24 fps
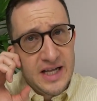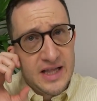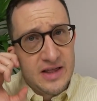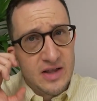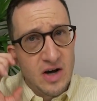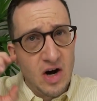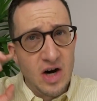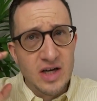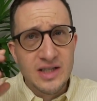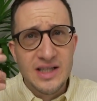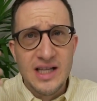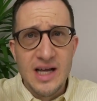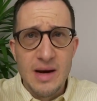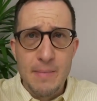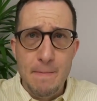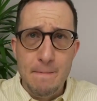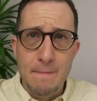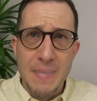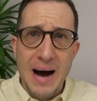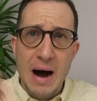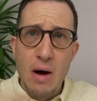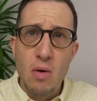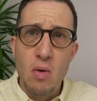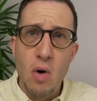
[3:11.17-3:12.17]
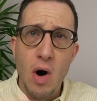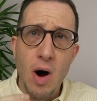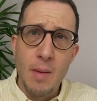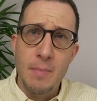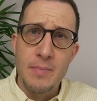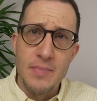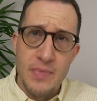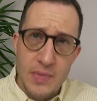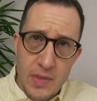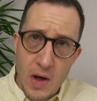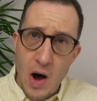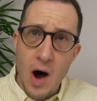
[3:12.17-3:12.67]
nach der
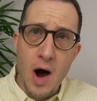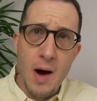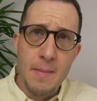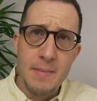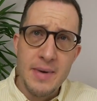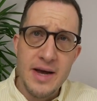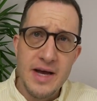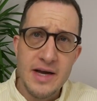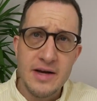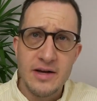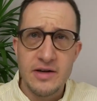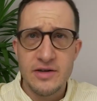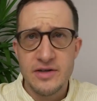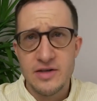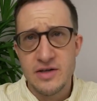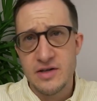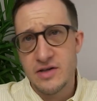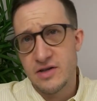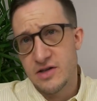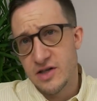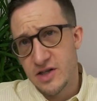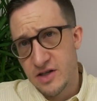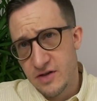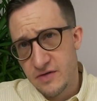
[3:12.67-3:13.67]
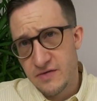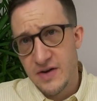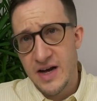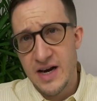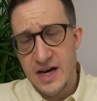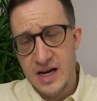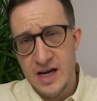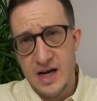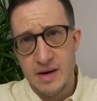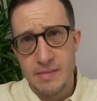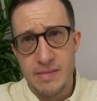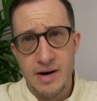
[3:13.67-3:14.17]
Bauabnahme, also das ist
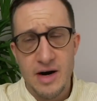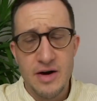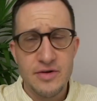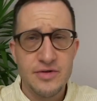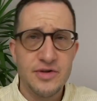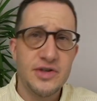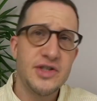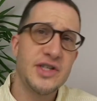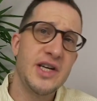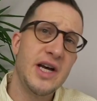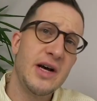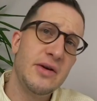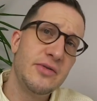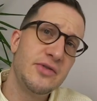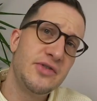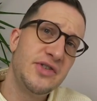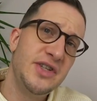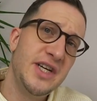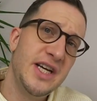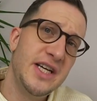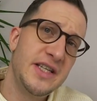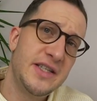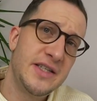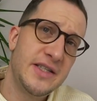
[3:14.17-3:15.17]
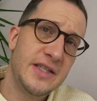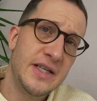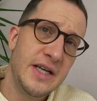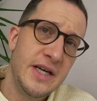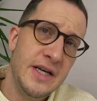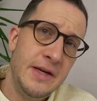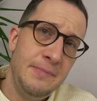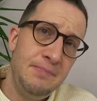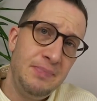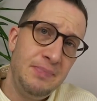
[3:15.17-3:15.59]
fertig gebaut, das Haus jetzt,